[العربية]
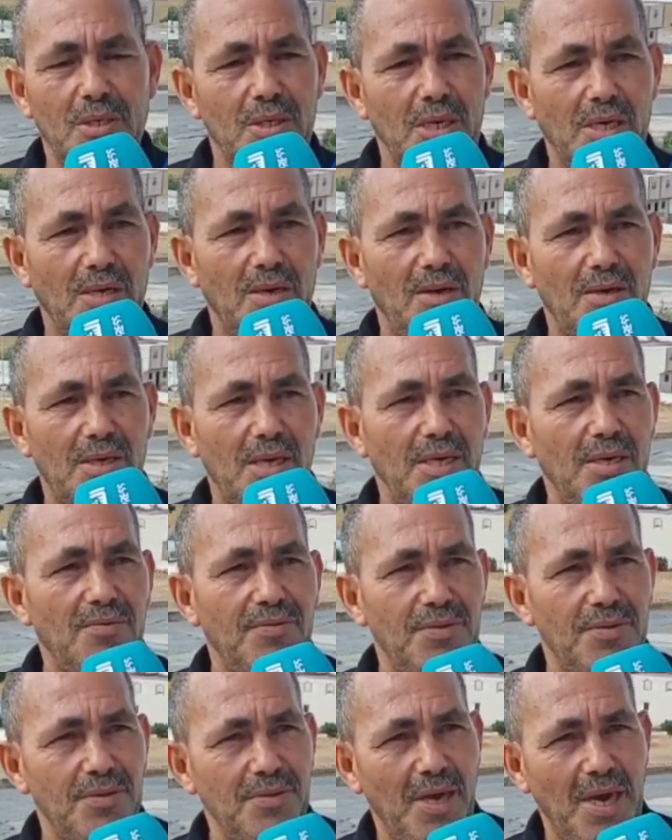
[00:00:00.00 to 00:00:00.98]
كاينه دابا كاينه
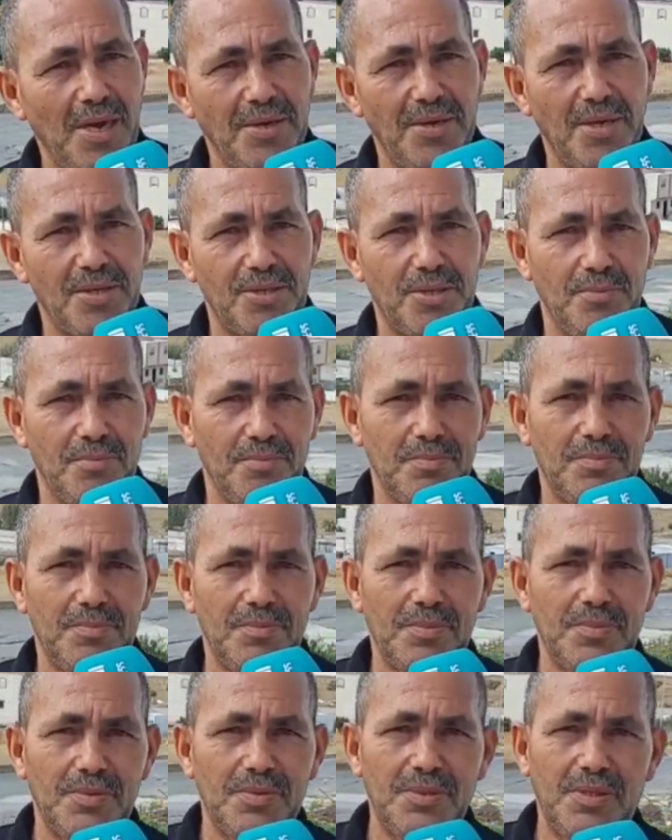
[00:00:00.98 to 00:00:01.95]
في حي الناسم
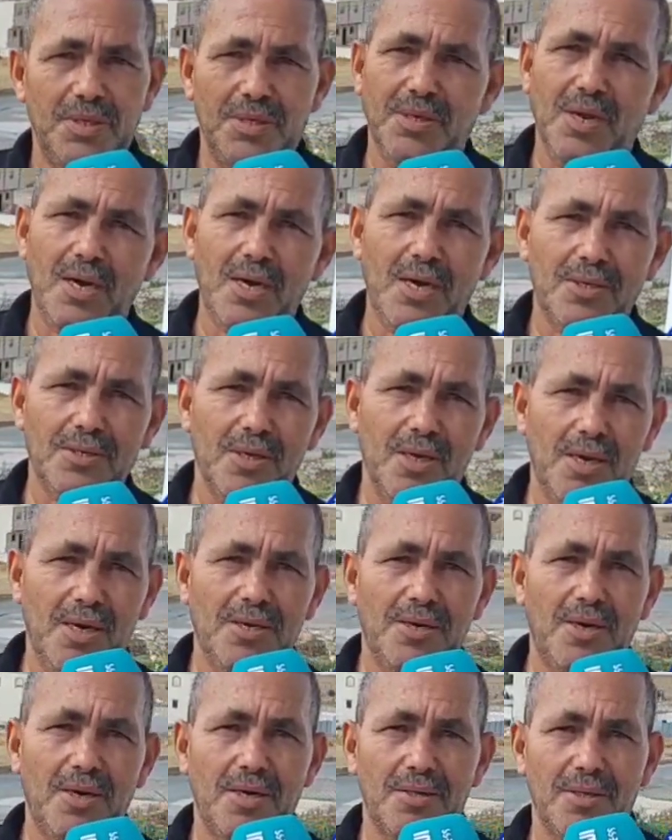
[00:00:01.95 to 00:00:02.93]
نقاطه حي
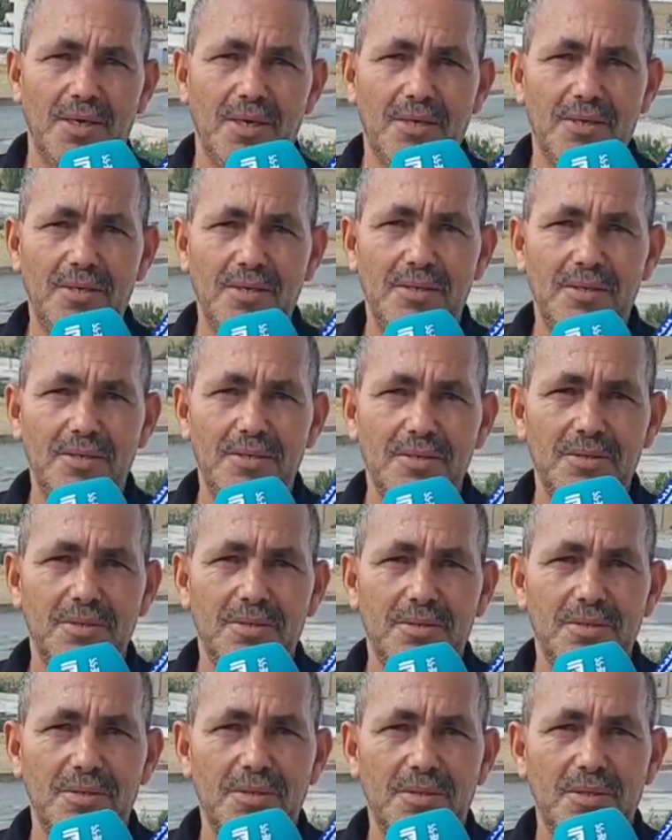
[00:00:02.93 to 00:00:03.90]
نقاطه
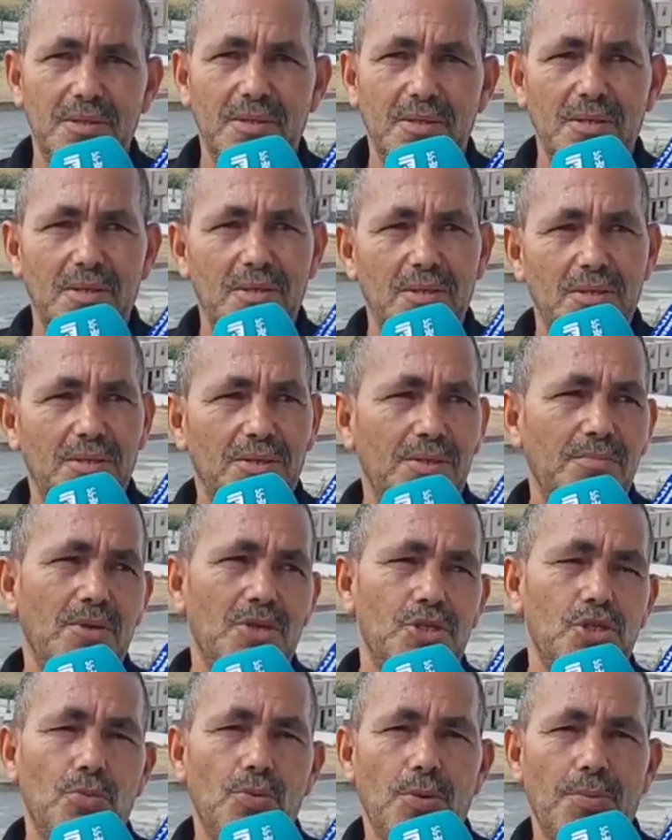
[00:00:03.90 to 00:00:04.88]
اسمها
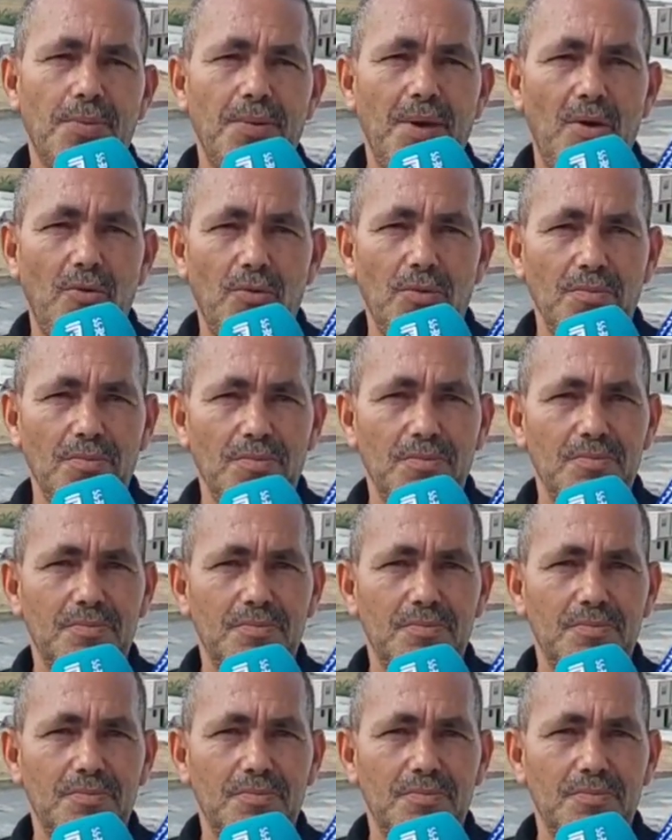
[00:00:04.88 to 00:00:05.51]
الزبير بن عوم